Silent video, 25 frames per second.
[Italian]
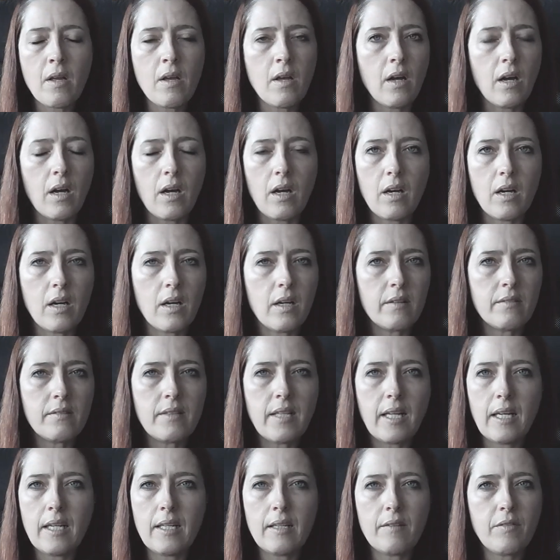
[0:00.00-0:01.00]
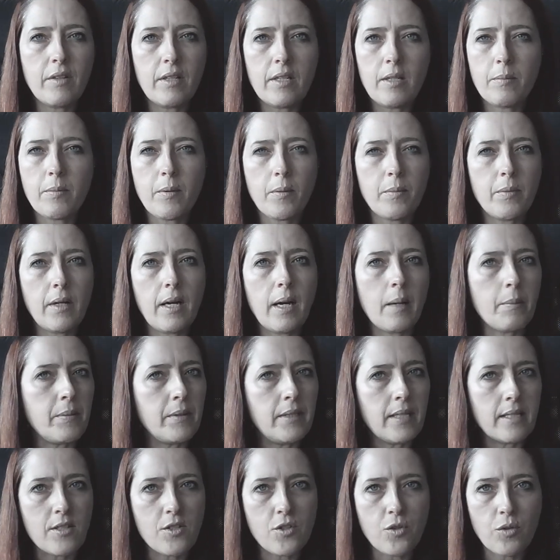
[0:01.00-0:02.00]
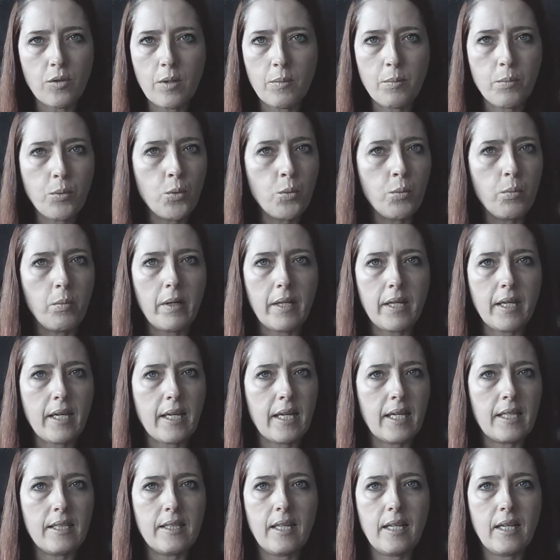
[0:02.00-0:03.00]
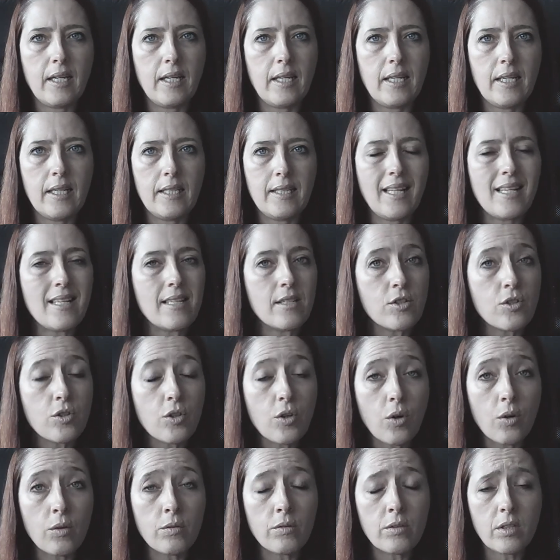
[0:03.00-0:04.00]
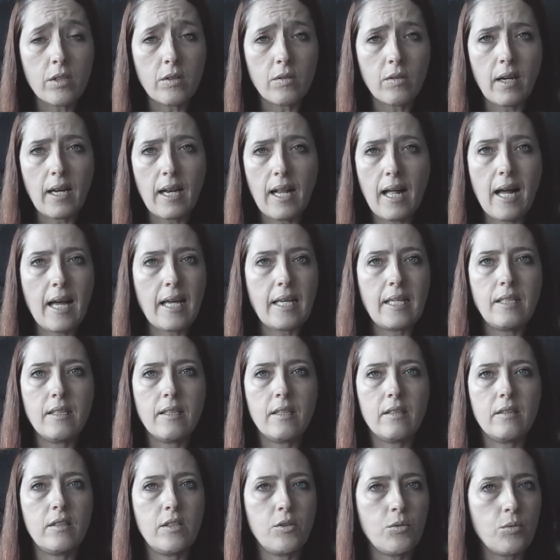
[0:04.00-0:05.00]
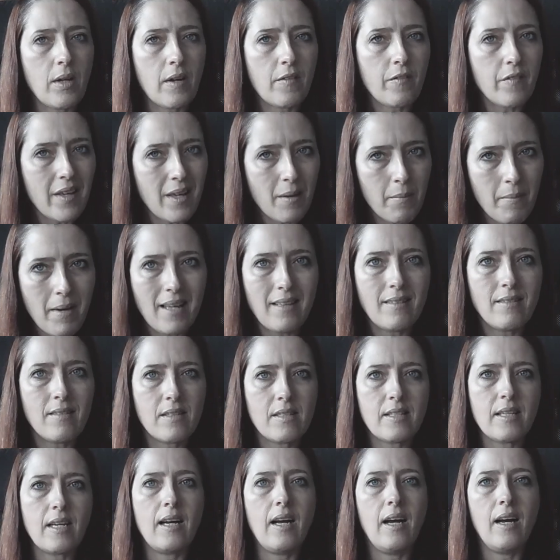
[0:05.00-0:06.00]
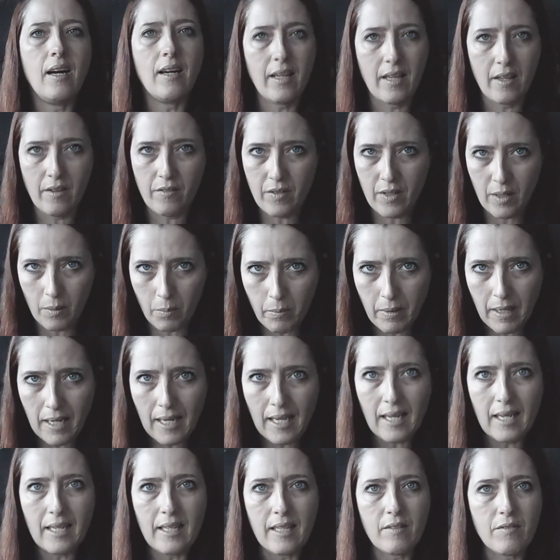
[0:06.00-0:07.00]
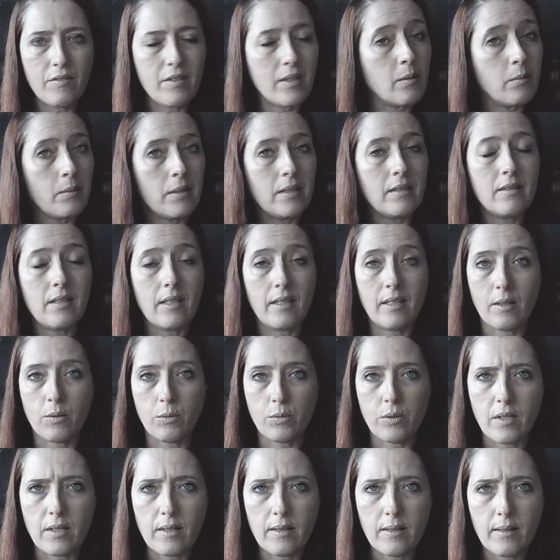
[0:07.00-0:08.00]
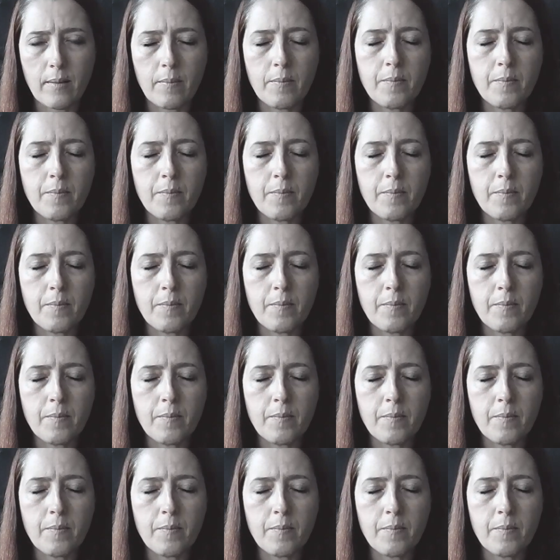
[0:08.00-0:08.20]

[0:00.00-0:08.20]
eh, delle vere e proprie lapidazioni pubbliche, delle, degli scontri online di una veemenza anche verbale veramente inaudita.